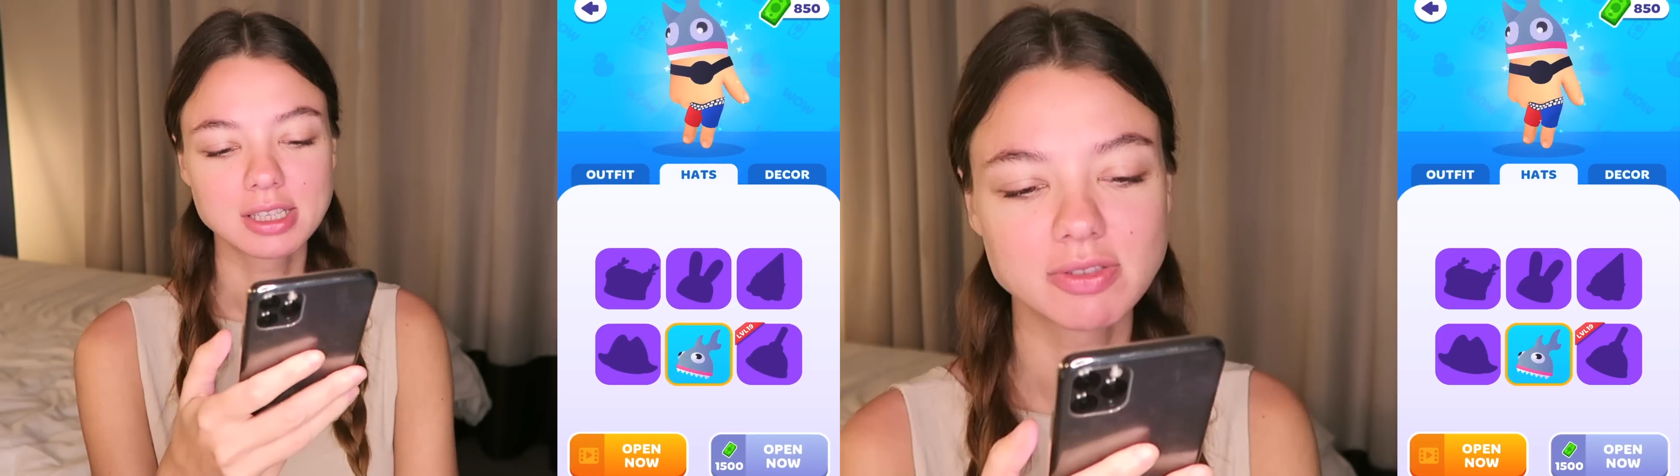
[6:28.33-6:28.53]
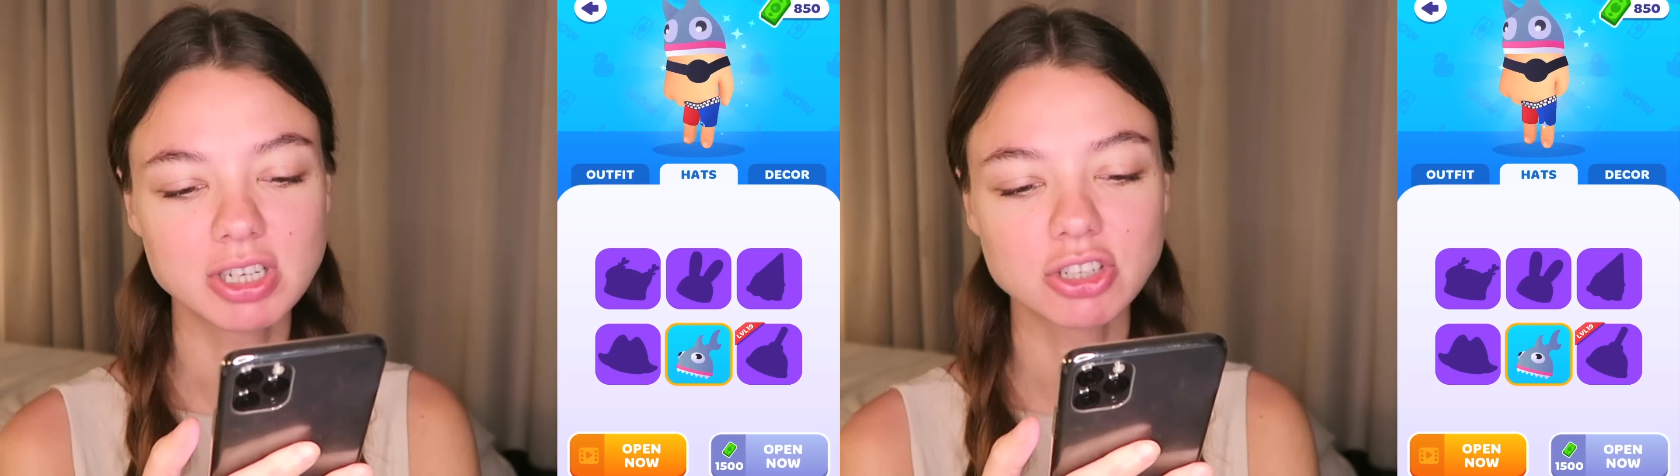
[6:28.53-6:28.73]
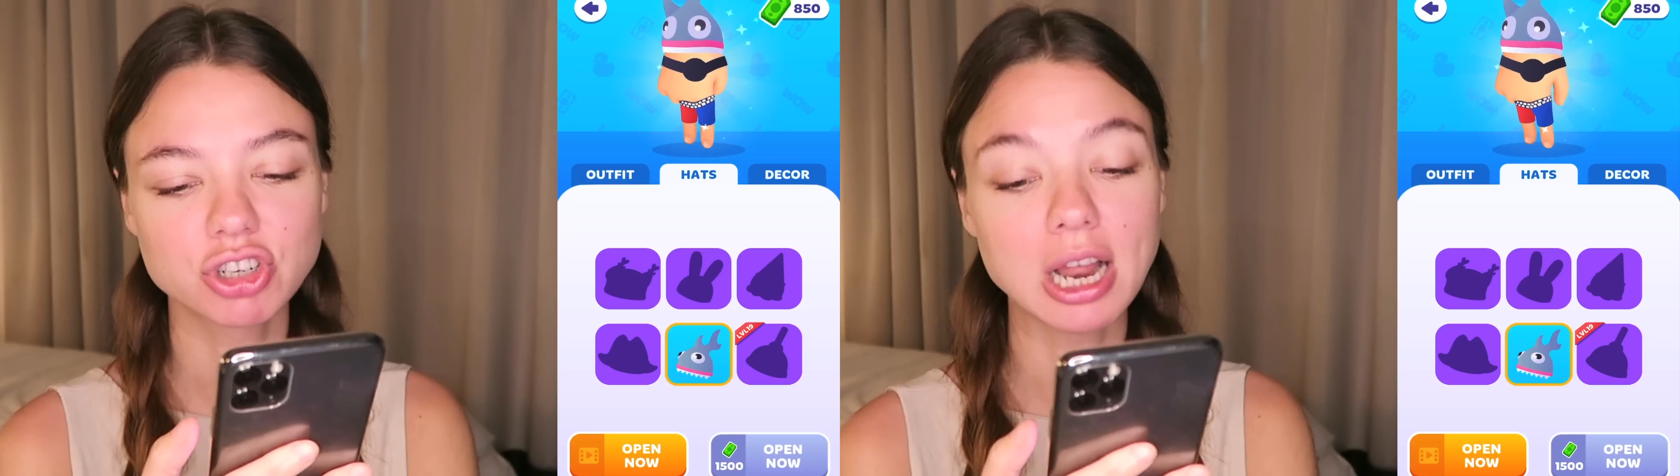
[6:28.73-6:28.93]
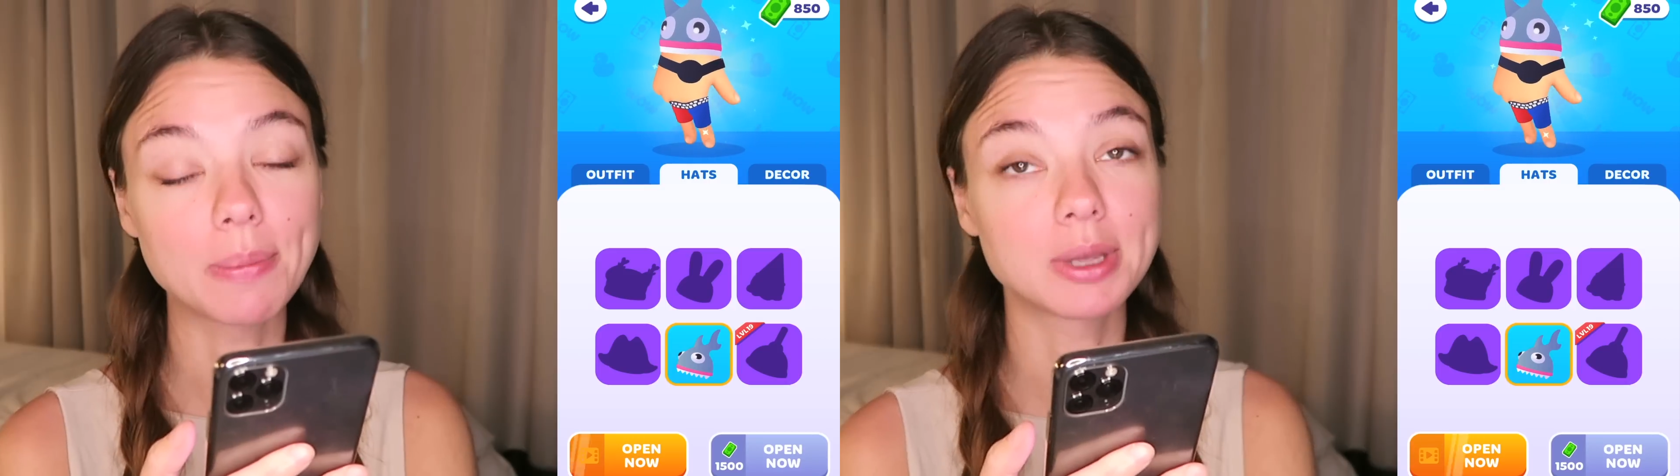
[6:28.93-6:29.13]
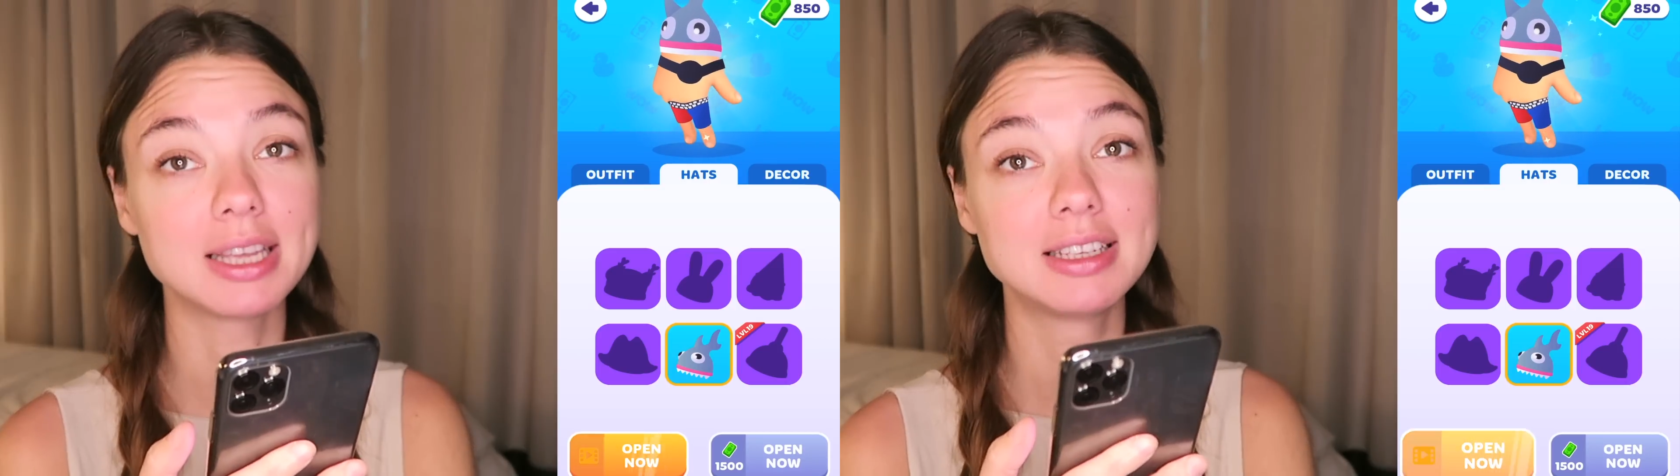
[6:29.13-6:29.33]
Давайте
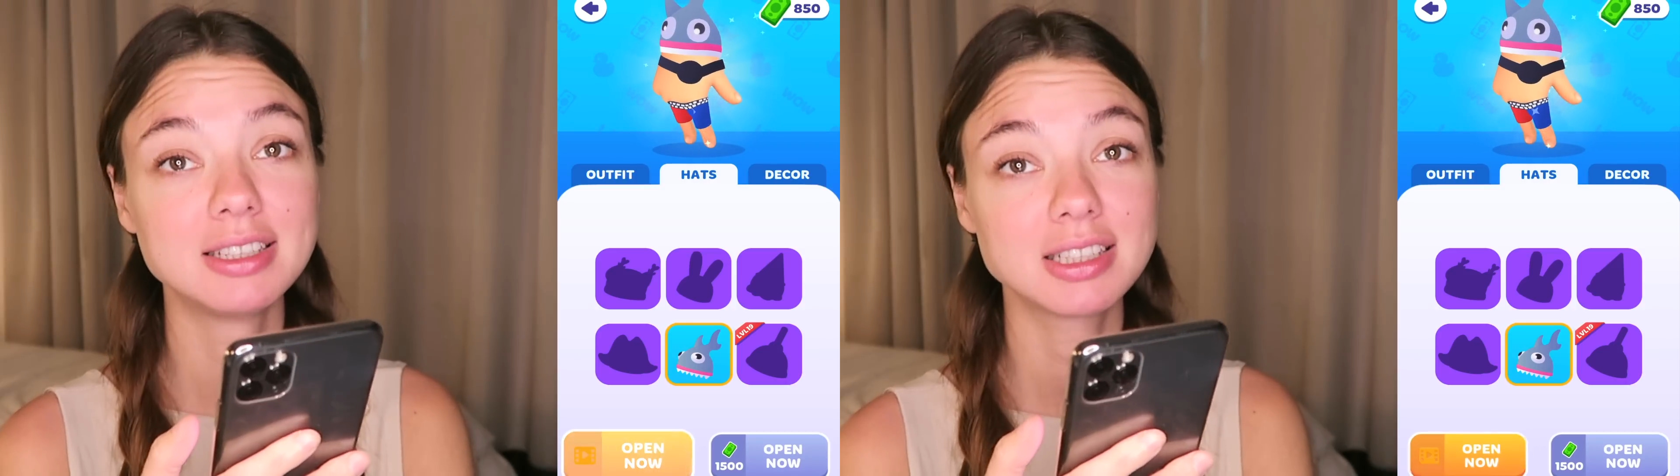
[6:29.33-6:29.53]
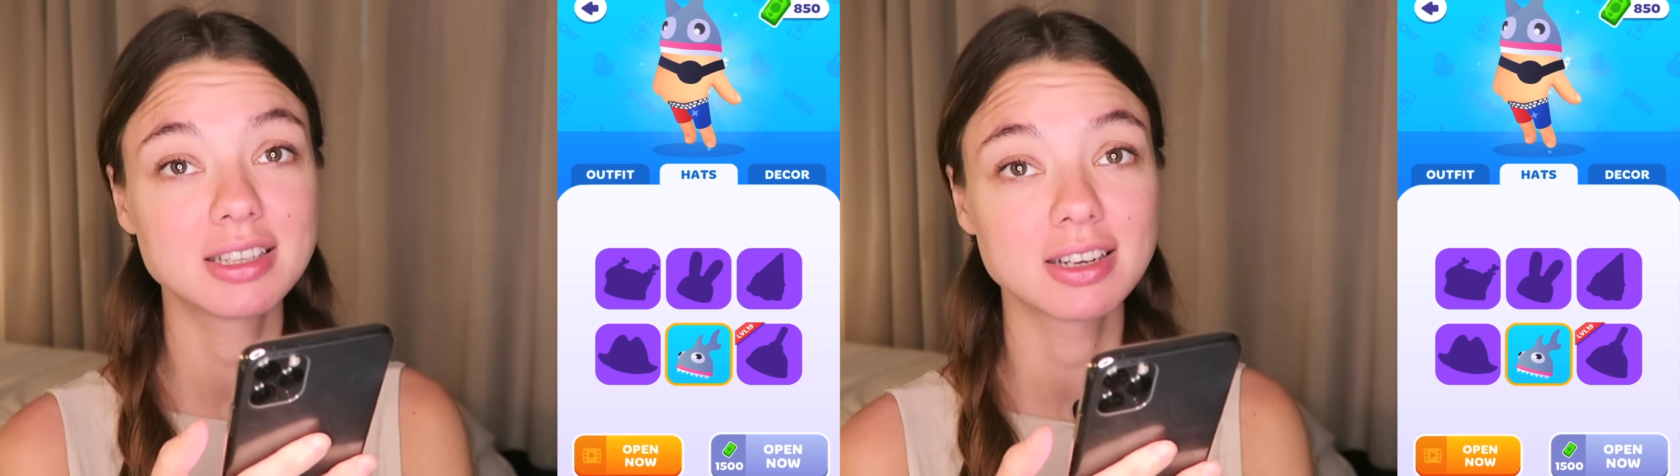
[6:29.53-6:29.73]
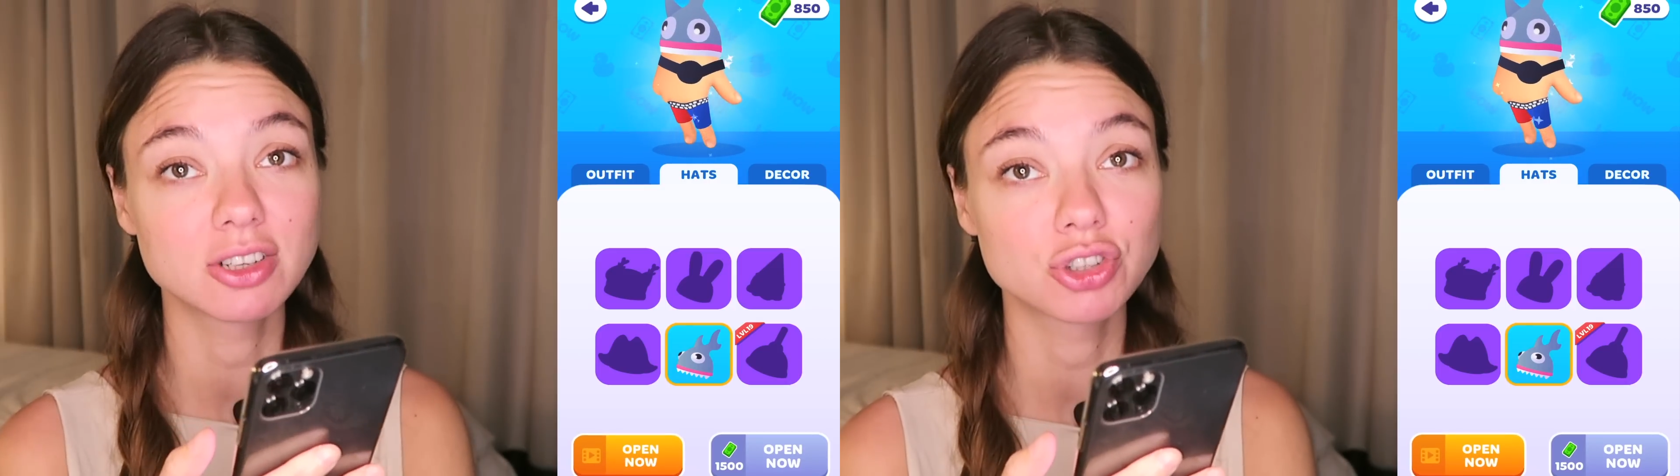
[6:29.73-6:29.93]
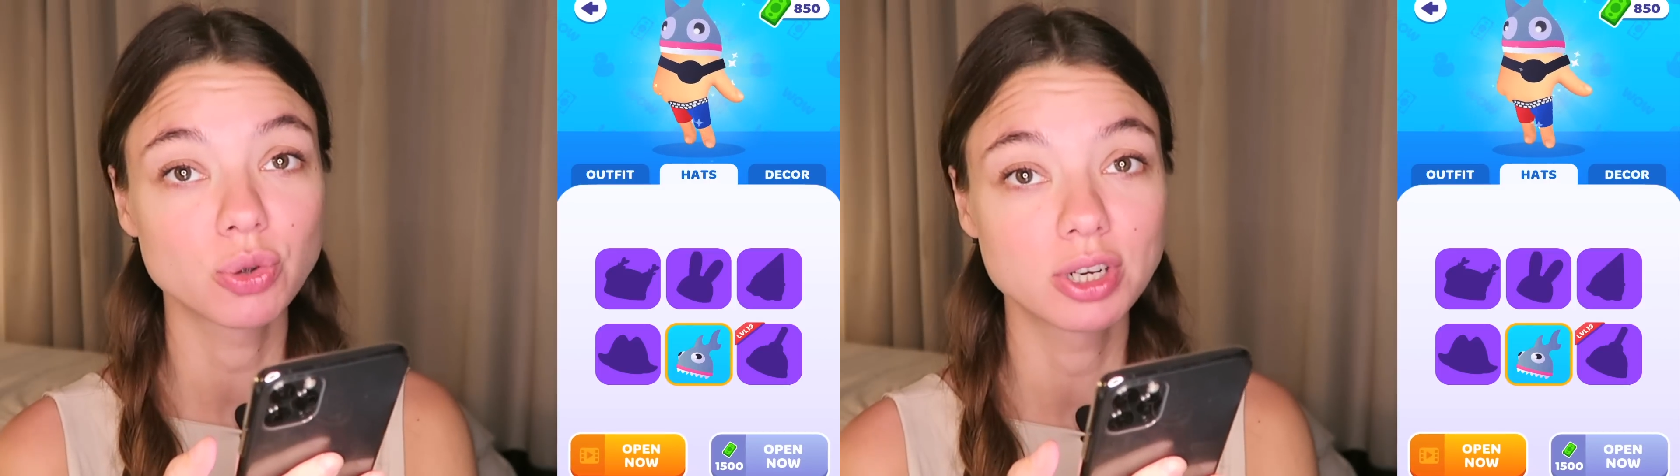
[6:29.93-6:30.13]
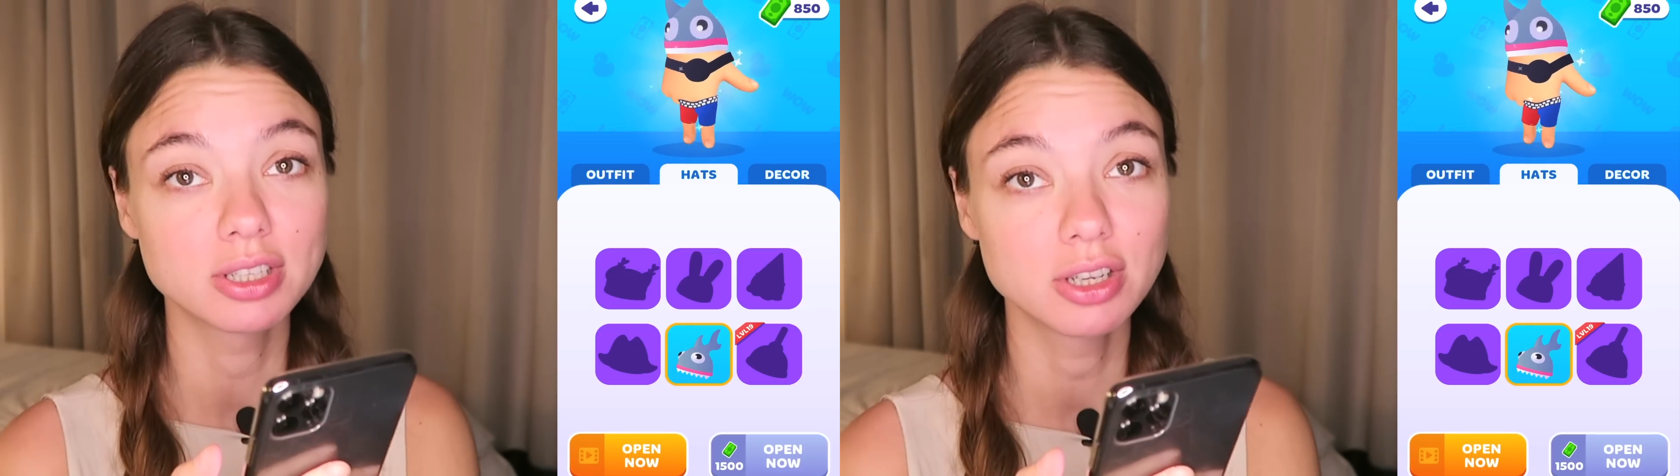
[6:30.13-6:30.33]
шляпки. Единственное, на
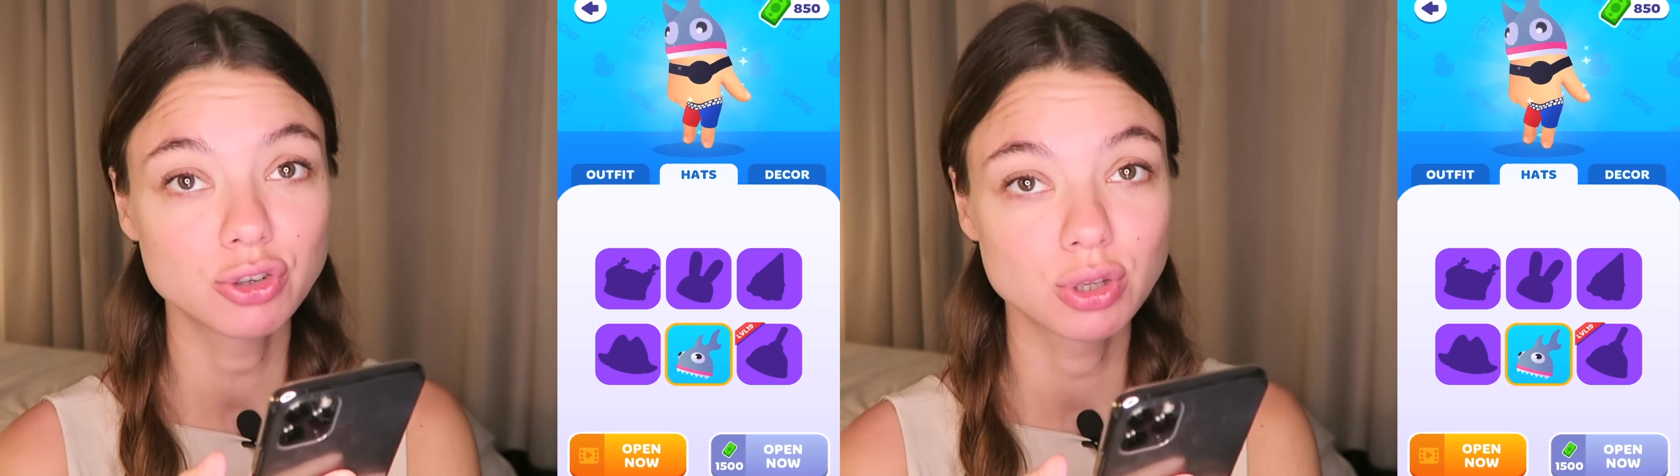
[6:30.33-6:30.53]
что я надеюсь,